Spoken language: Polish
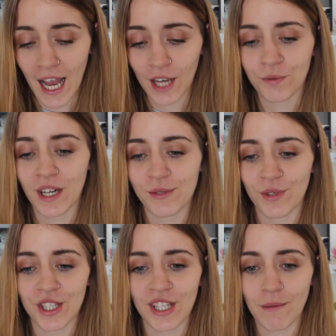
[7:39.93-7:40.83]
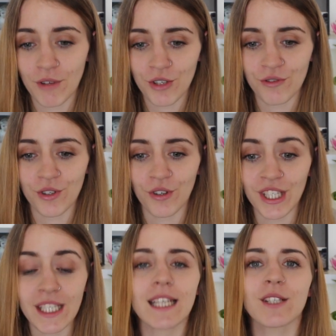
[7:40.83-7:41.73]
aktualizuje się na bieżąco
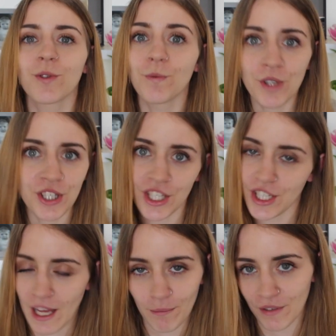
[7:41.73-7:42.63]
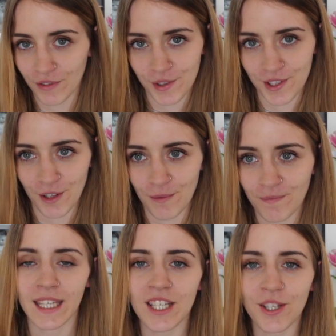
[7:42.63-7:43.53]
i nie zgubicie się na pewno z nią.
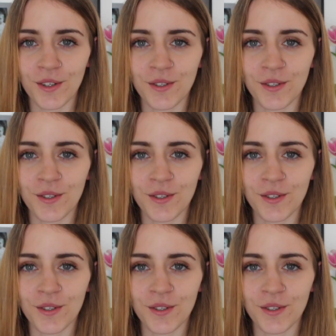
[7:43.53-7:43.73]
Jeśli